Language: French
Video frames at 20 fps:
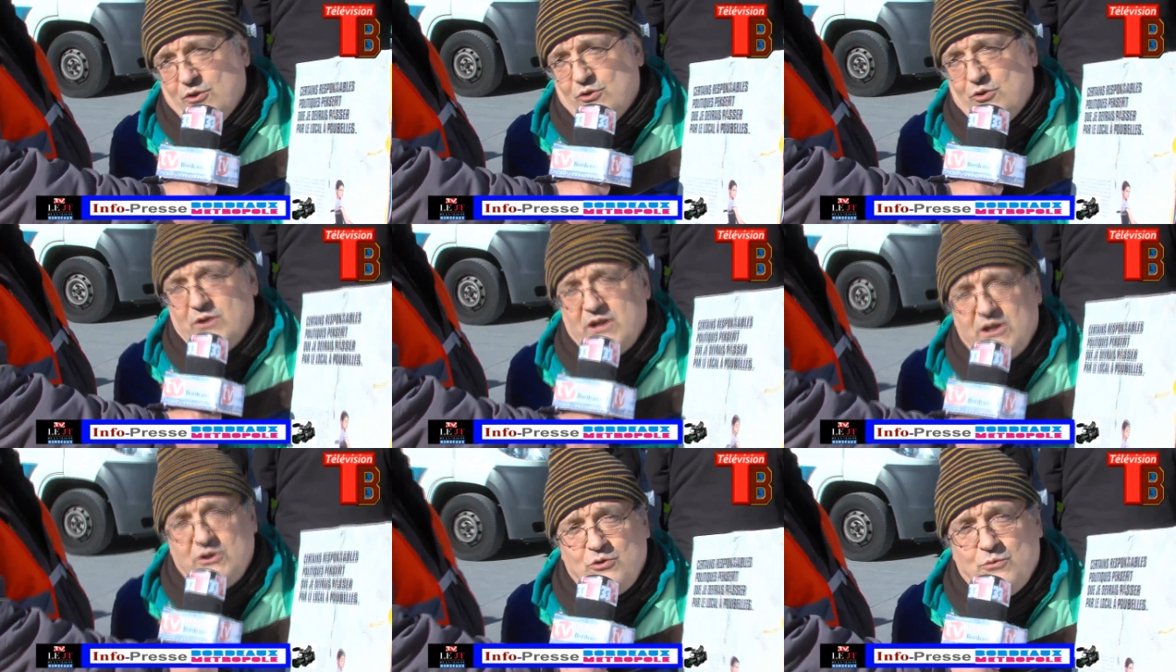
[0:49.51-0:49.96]

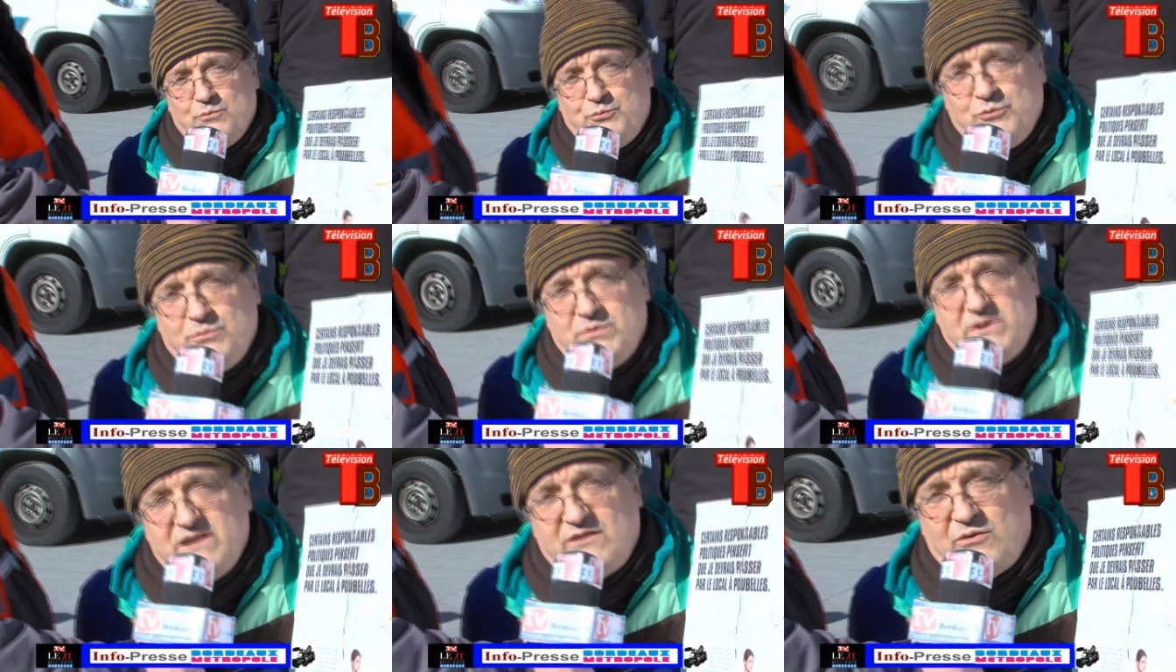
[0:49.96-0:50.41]
que les lieux
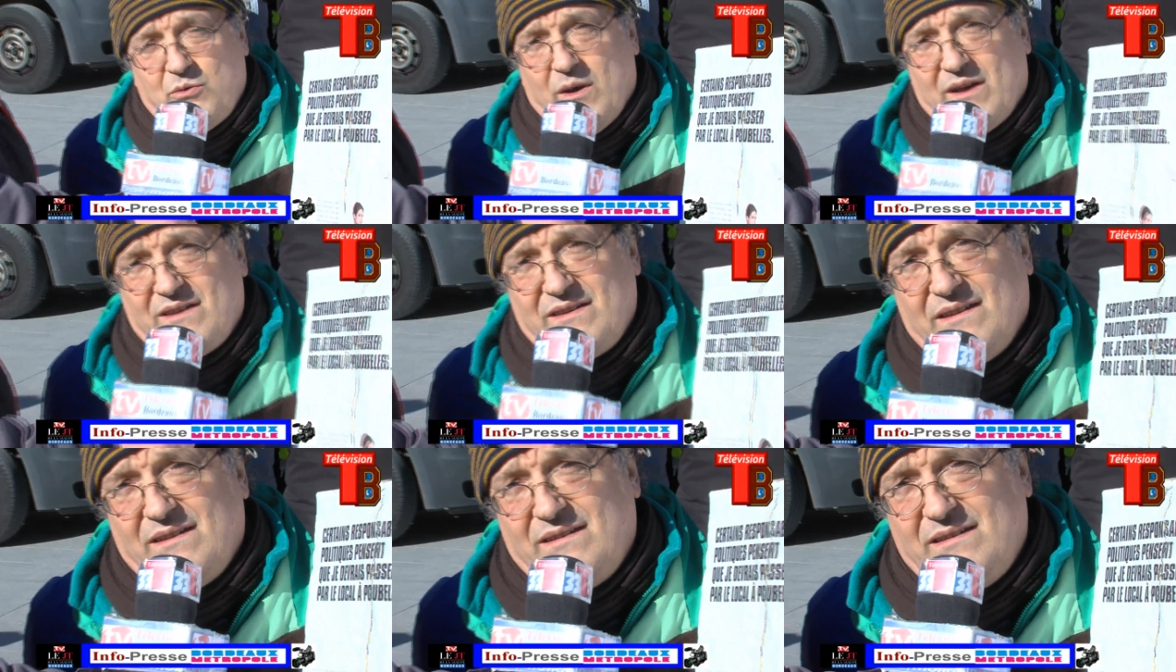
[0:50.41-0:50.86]
publics soient
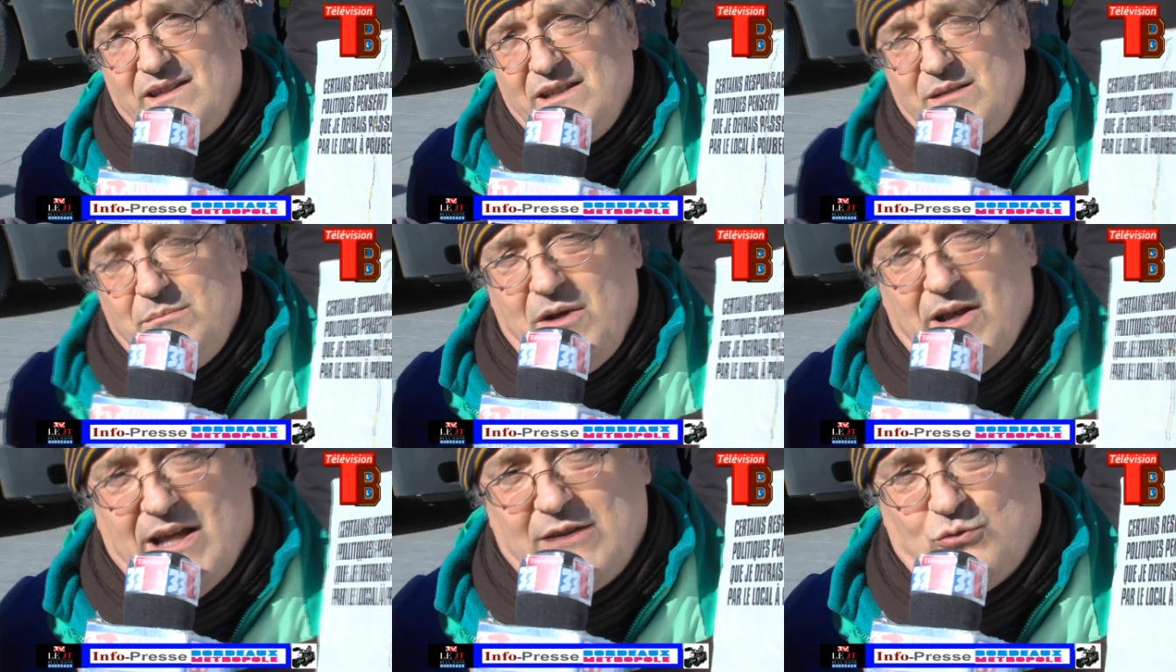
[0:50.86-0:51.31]

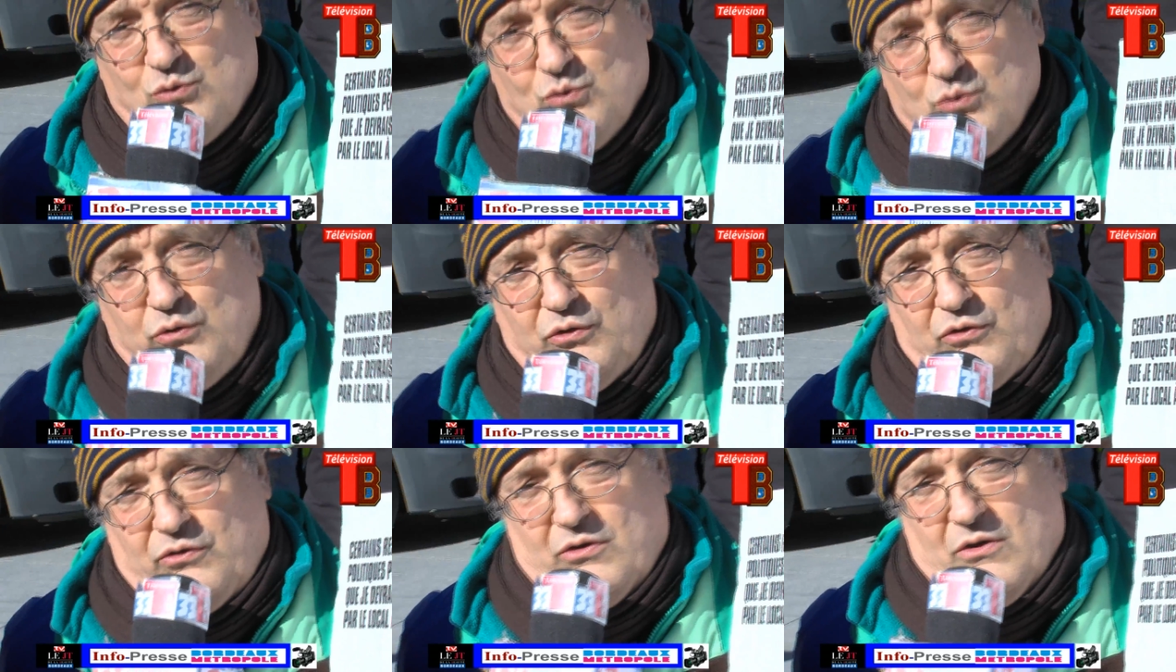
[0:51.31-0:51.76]
accessibles à
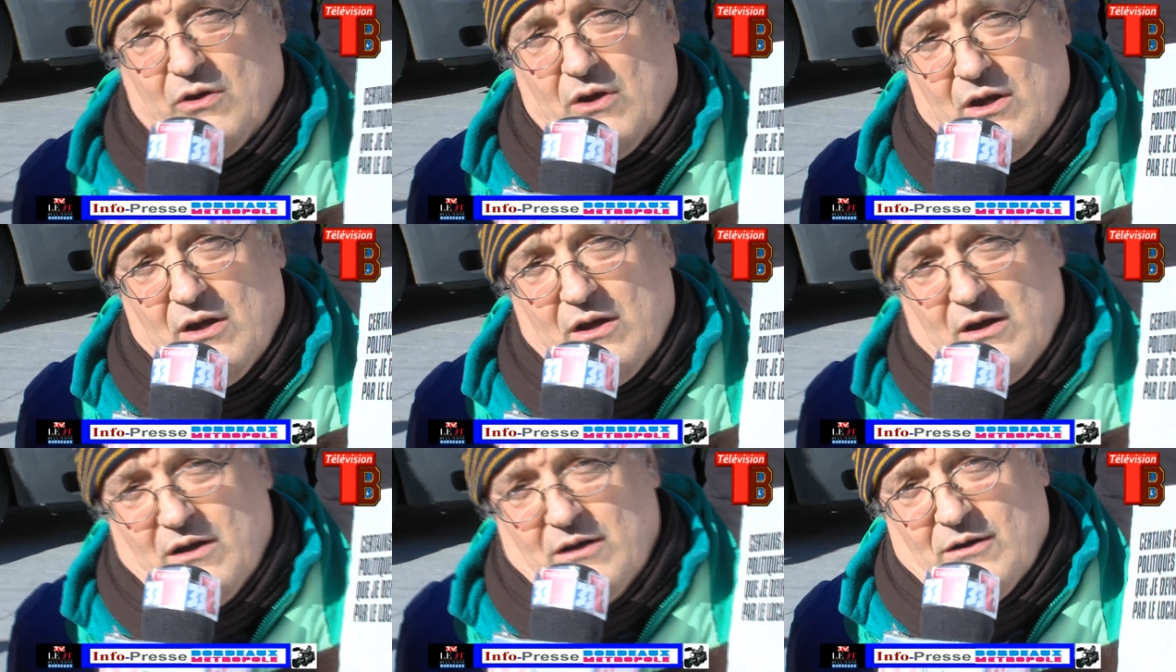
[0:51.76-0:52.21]
tous.
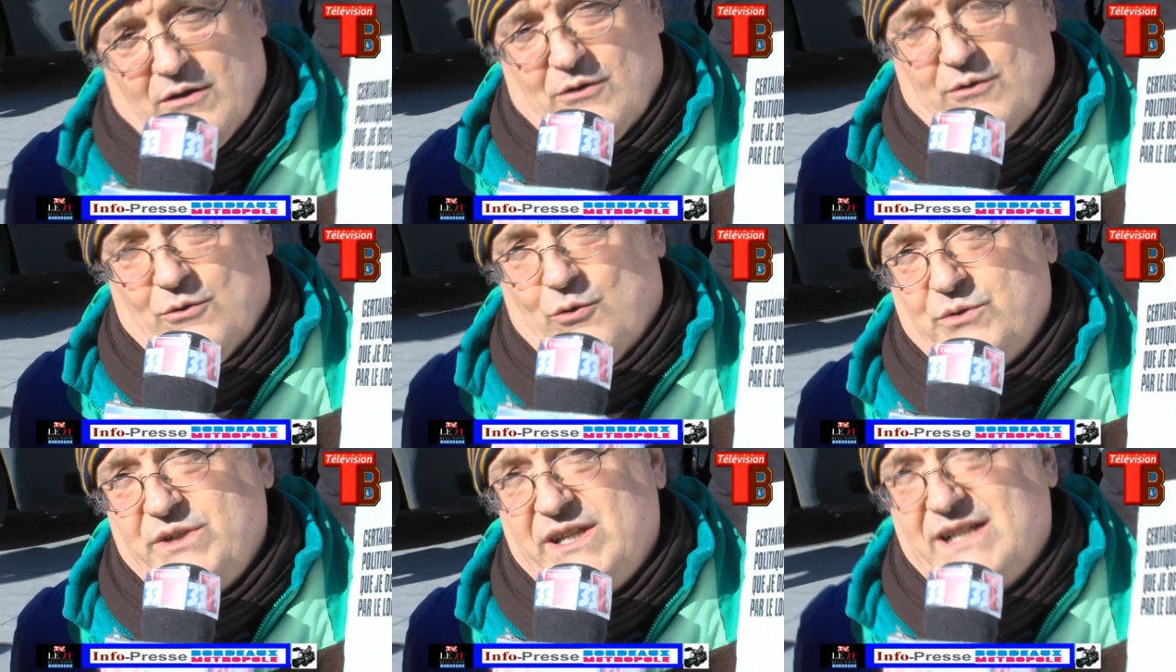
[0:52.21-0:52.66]

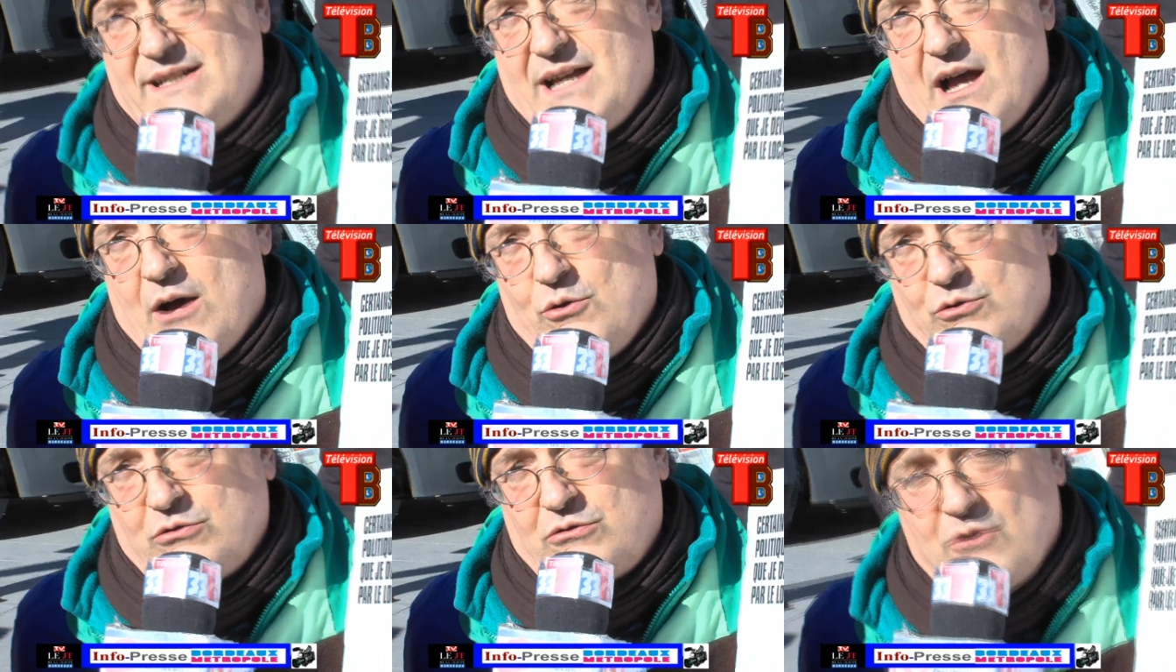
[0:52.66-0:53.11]
On est
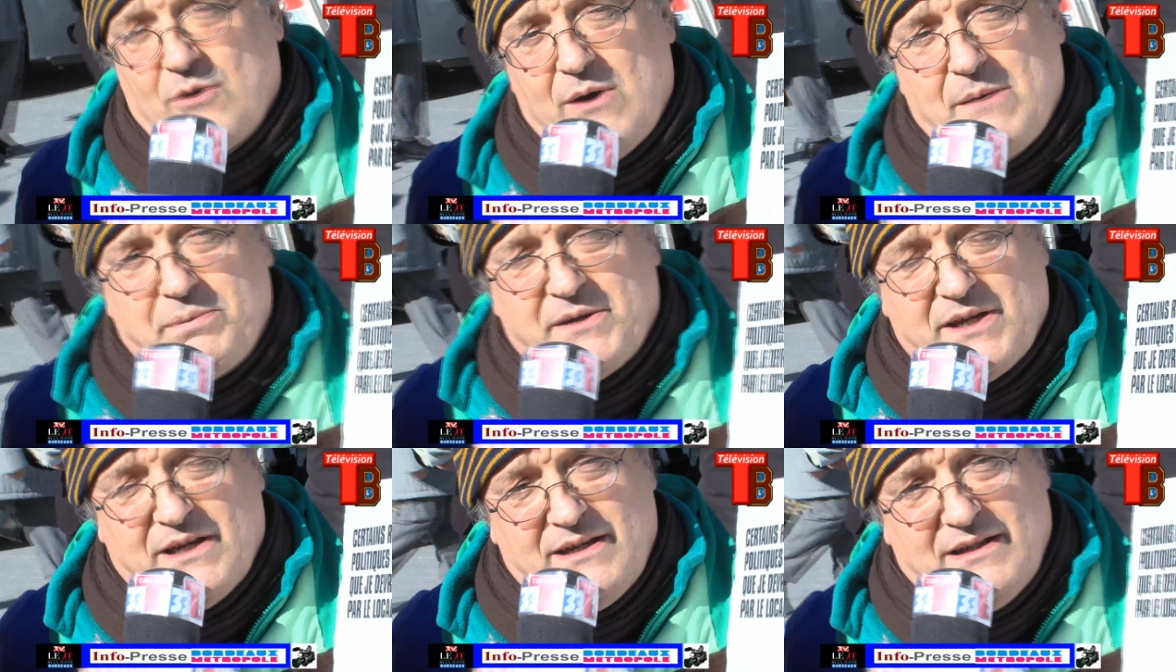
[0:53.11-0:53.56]
40 ans
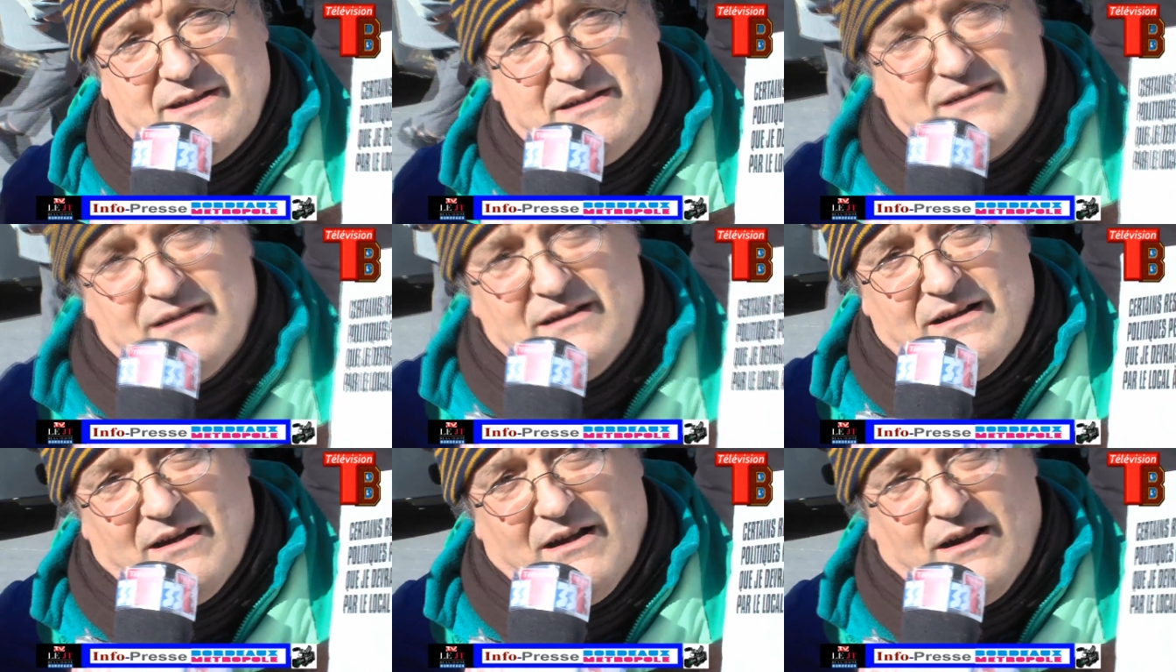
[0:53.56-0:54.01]
après.